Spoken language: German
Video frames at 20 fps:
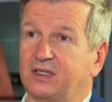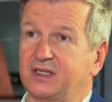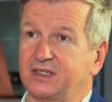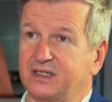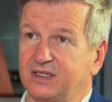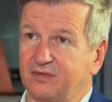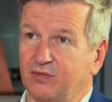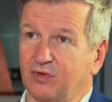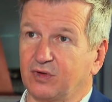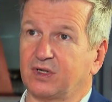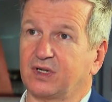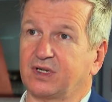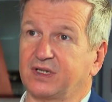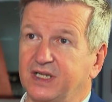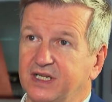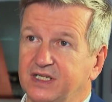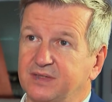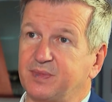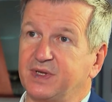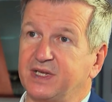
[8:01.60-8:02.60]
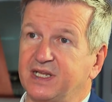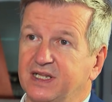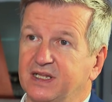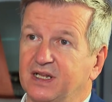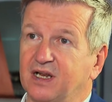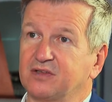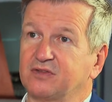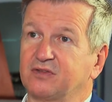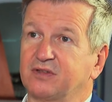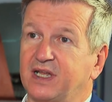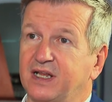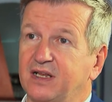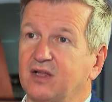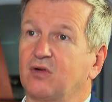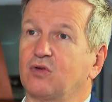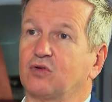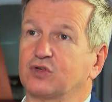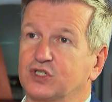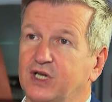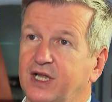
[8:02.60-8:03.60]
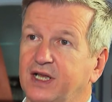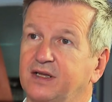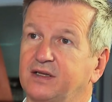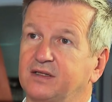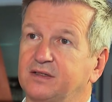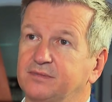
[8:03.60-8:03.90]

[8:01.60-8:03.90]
die sind wirklich nicht zu beneiden. Also denen geht es schlecht.